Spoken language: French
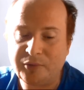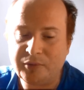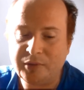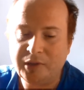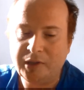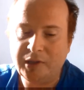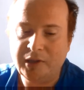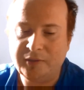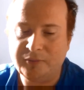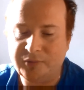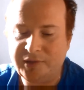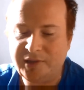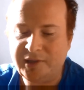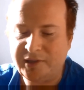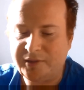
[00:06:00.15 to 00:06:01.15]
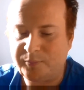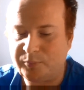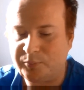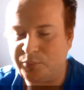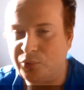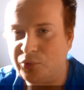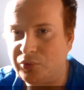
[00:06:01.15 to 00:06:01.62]
vraiment vous dire
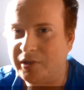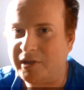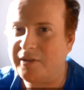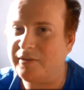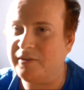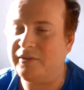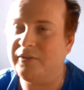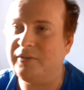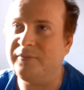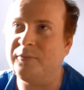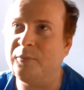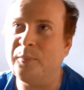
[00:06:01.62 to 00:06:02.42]
pourquoi euh,